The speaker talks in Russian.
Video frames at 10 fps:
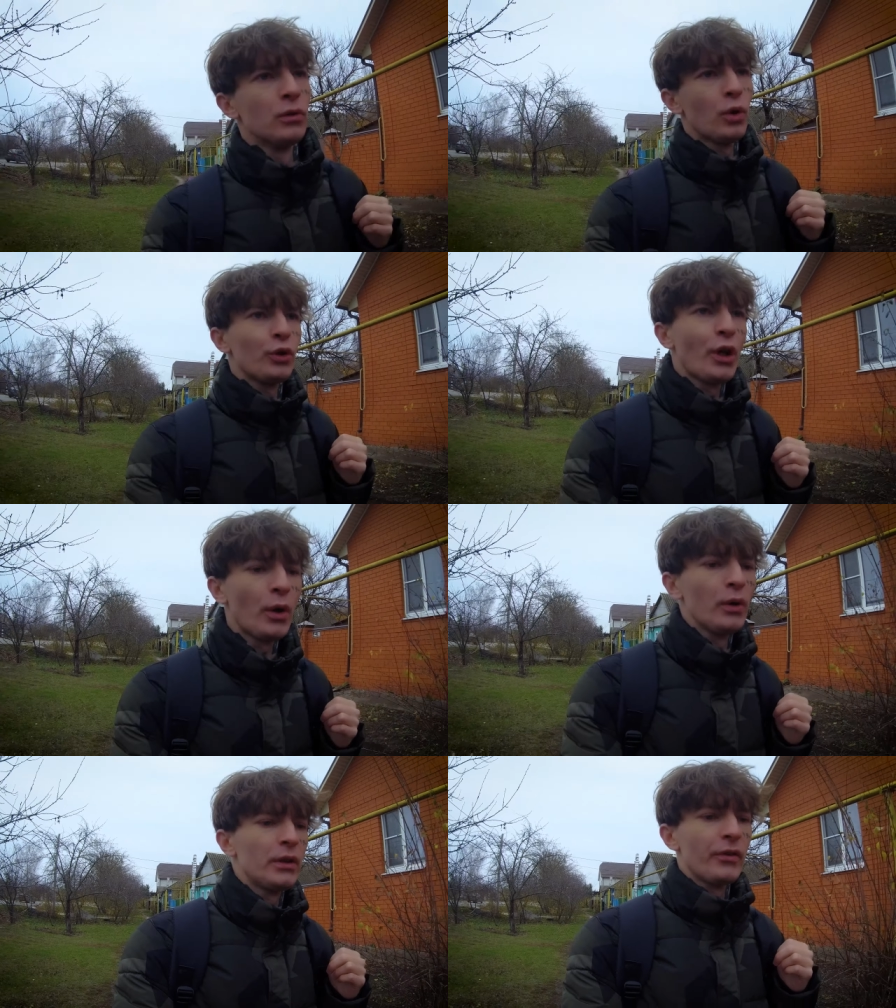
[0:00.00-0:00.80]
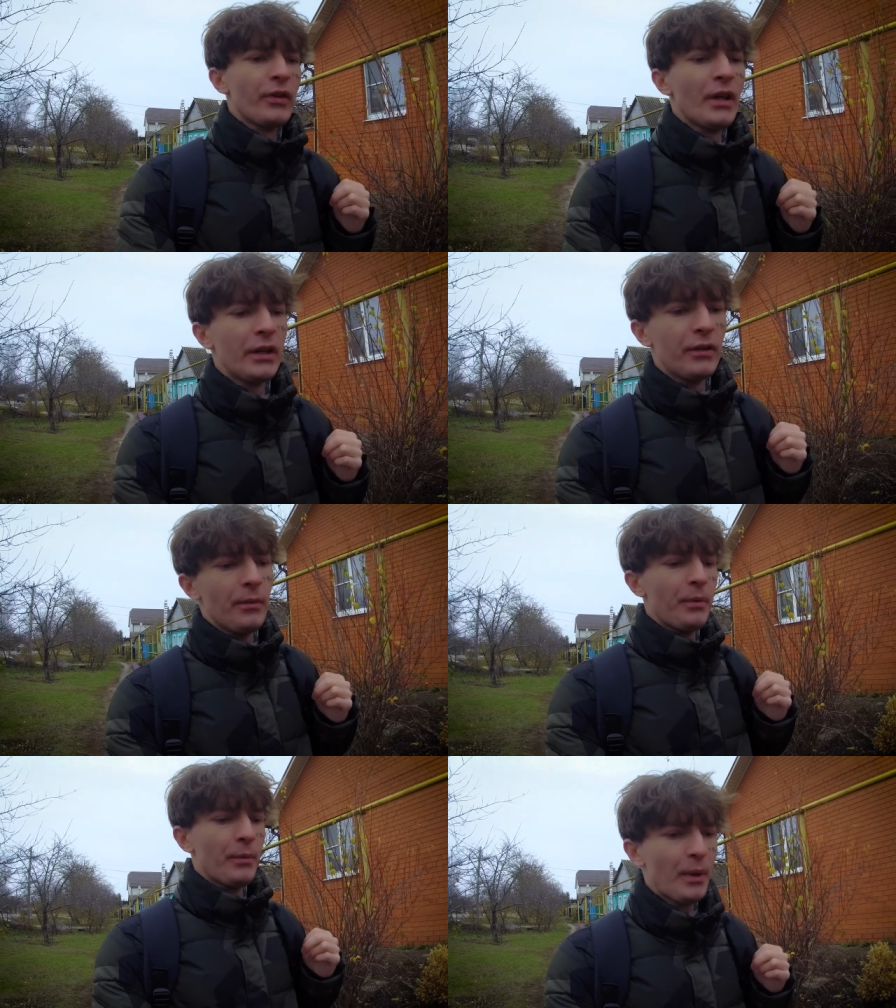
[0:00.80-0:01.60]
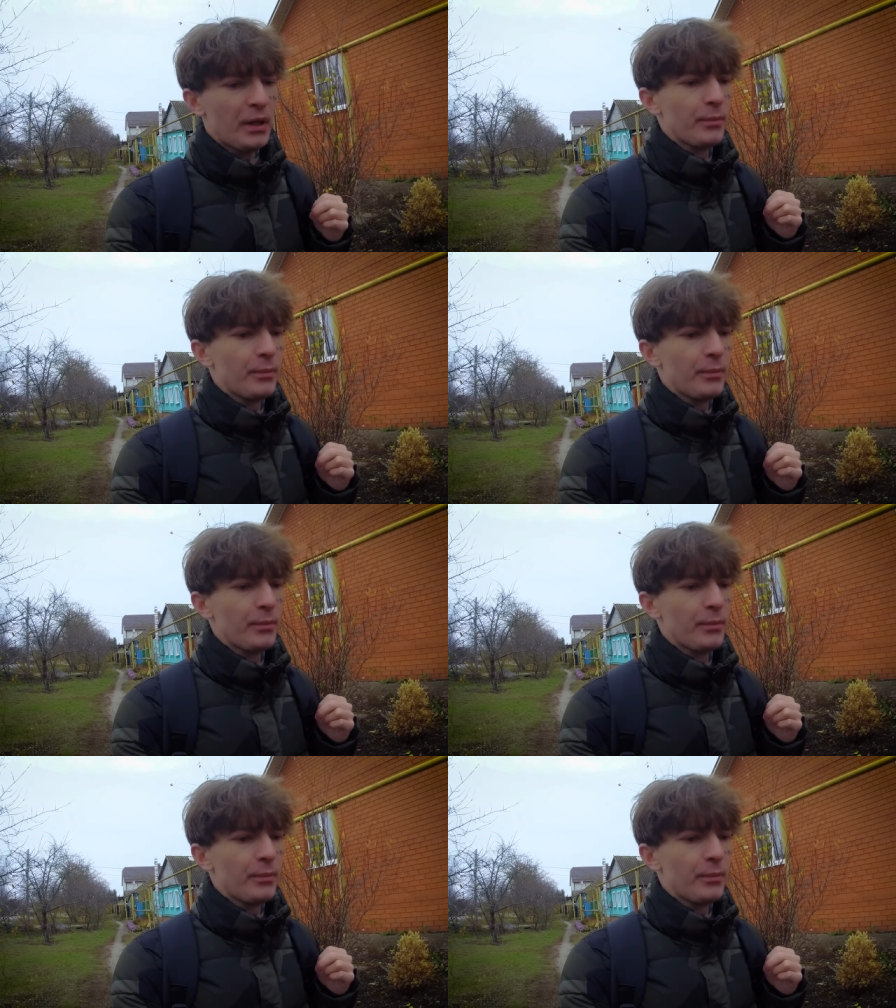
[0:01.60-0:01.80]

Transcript: Ну, хоть какое-то занятие, понимаете?